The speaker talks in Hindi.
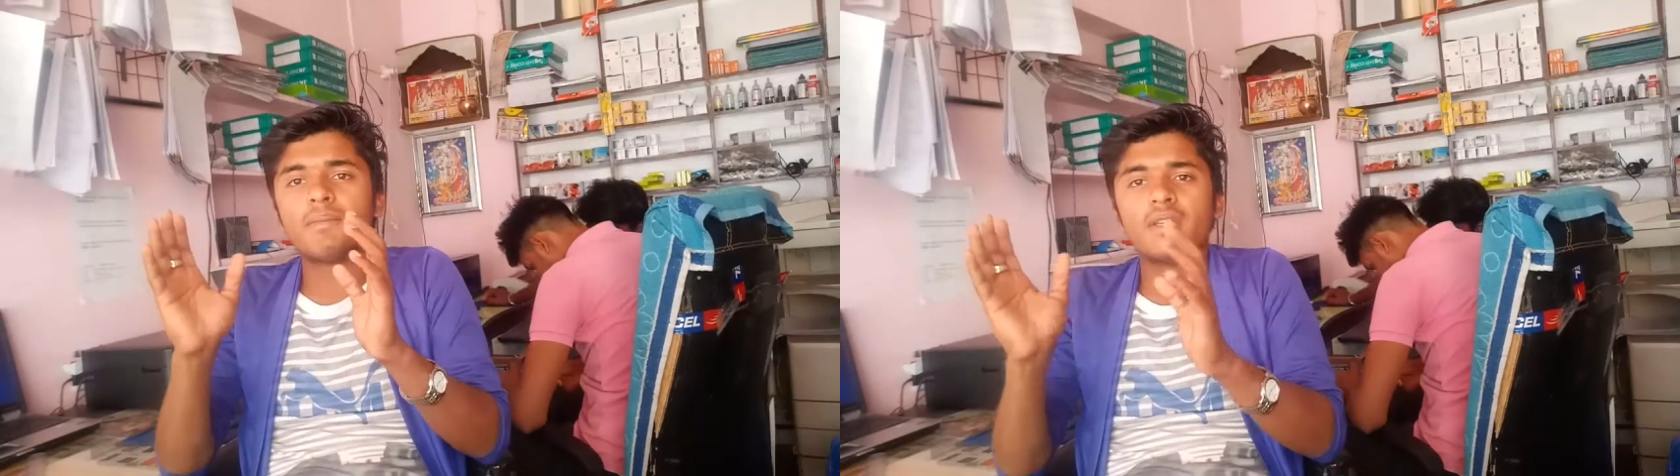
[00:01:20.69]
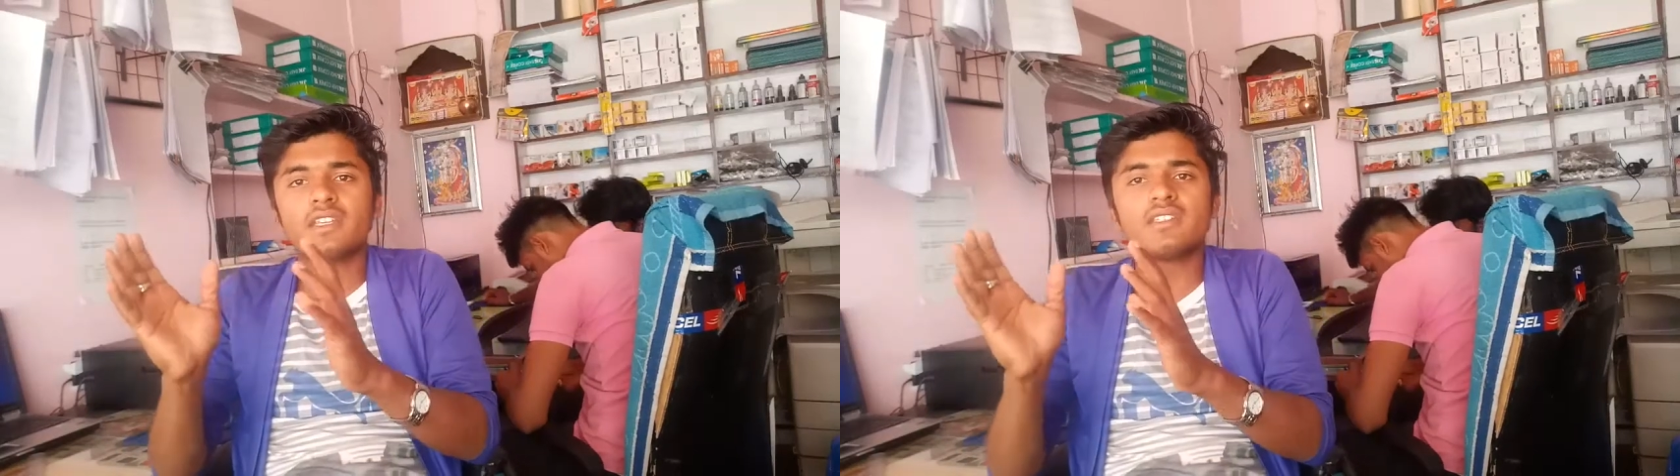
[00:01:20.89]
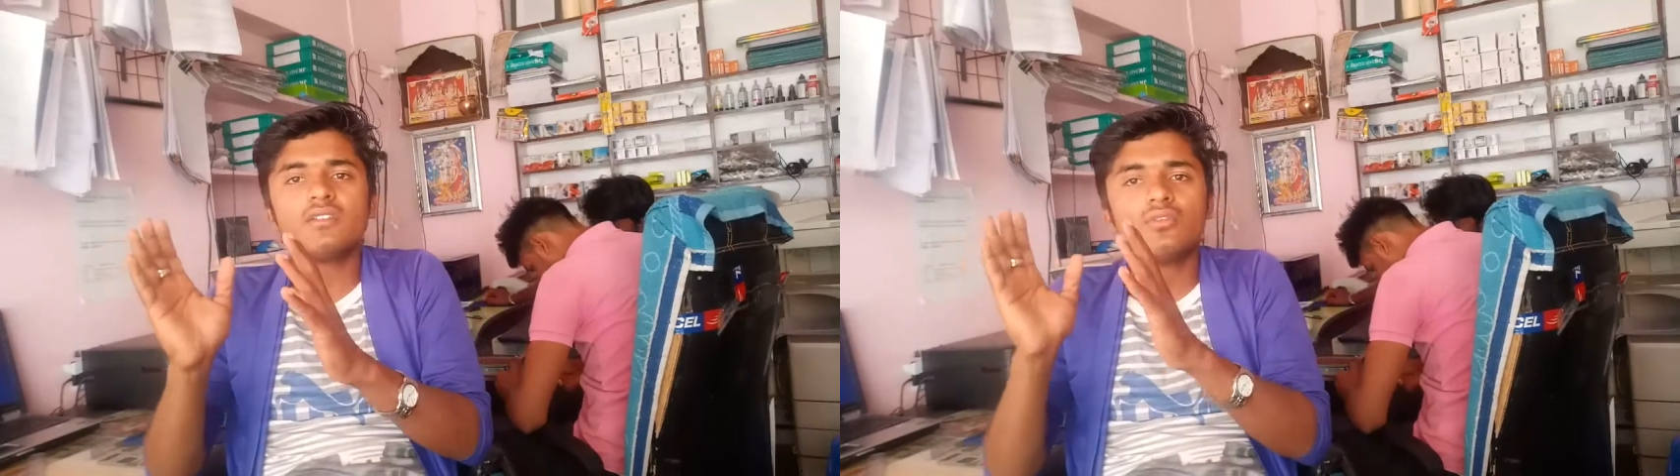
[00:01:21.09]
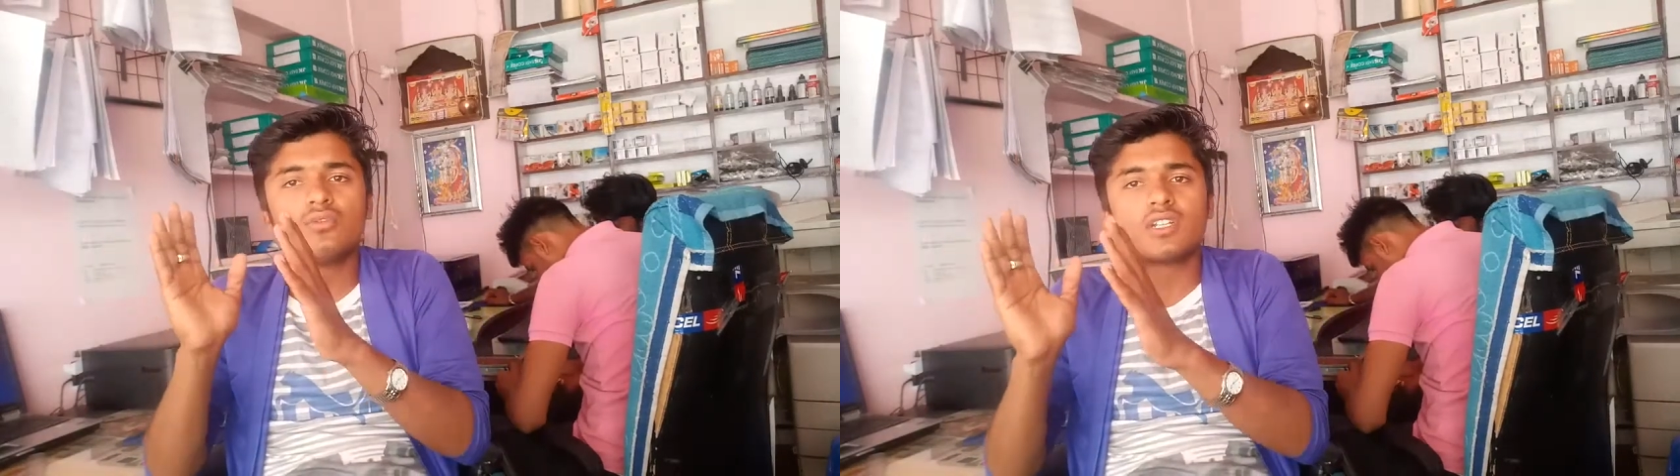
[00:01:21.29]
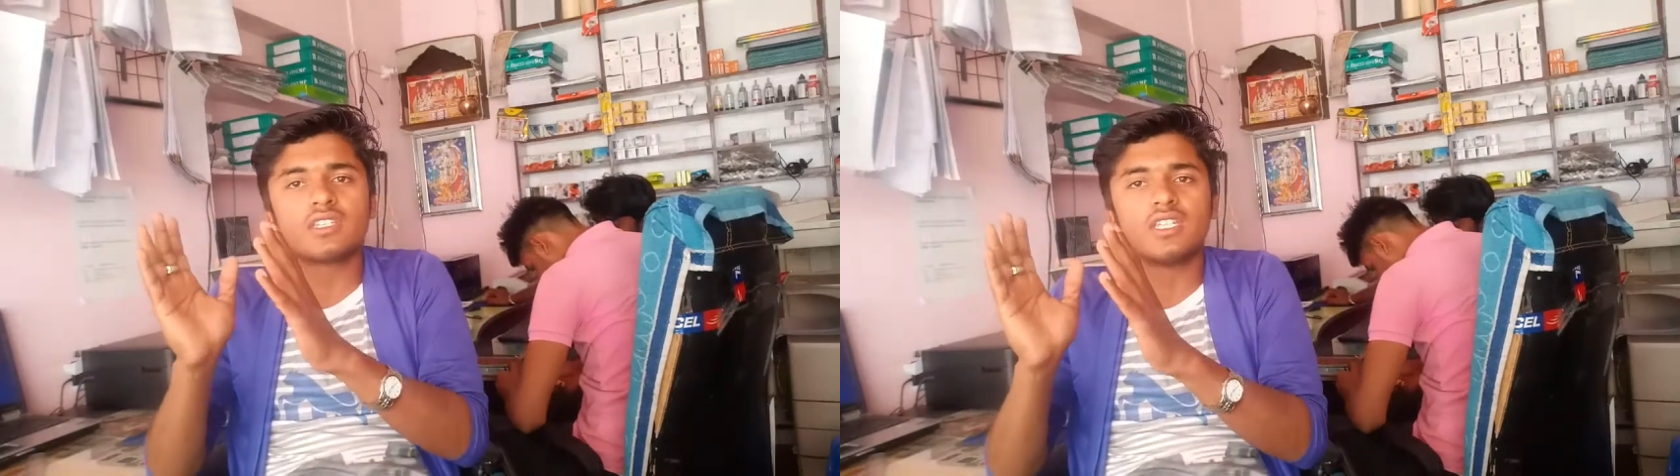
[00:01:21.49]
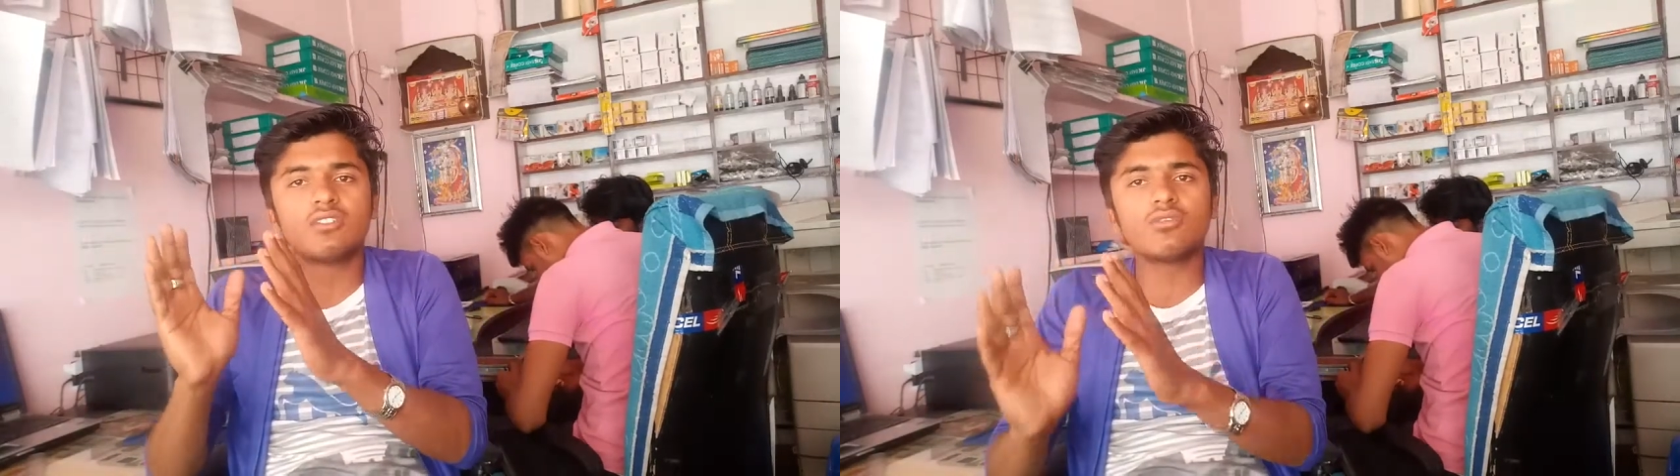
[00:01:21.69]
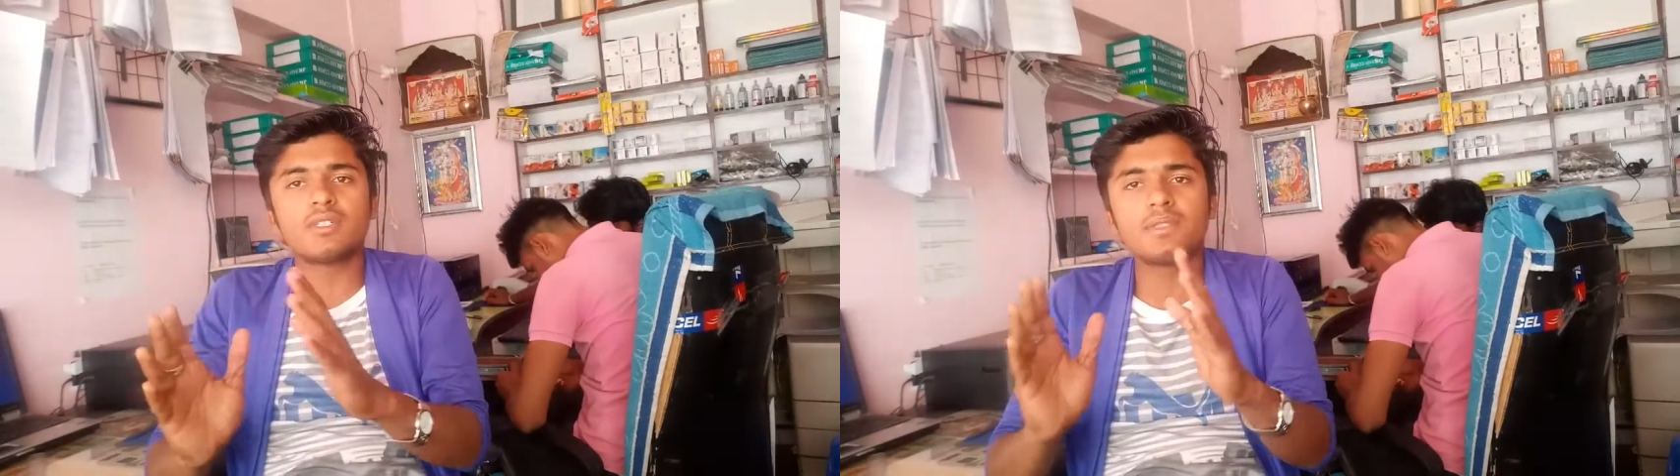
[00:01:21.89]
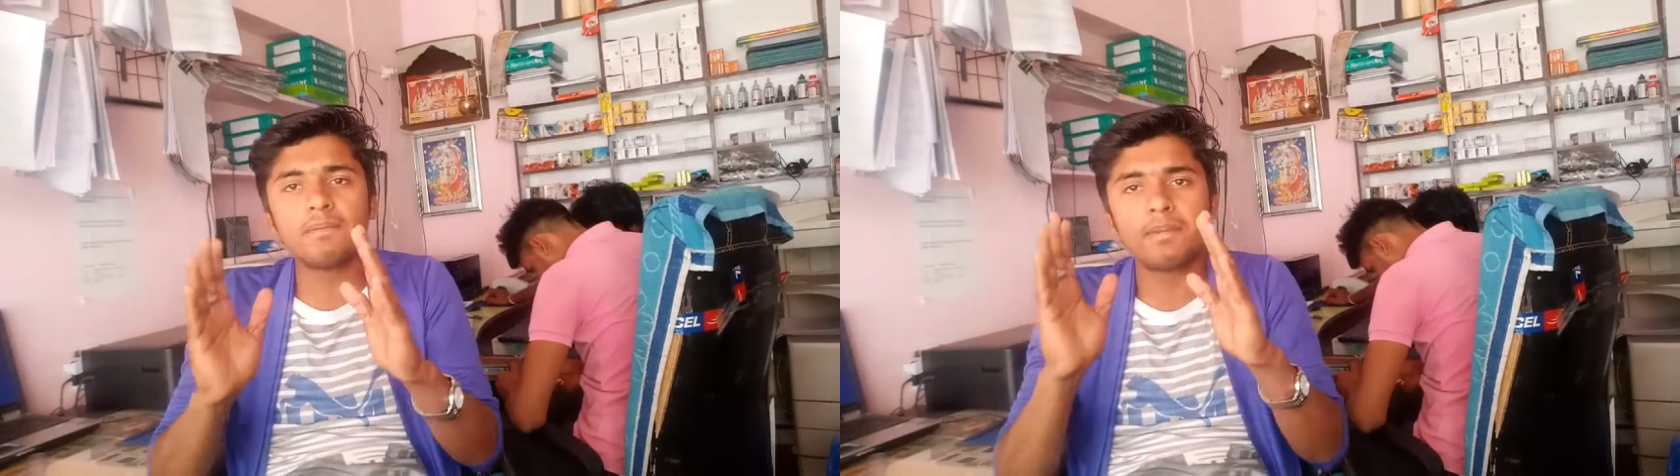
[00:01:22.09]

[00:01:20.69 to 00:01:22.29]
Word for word: एप्लीकेशन यूज करते हैं तो सबसे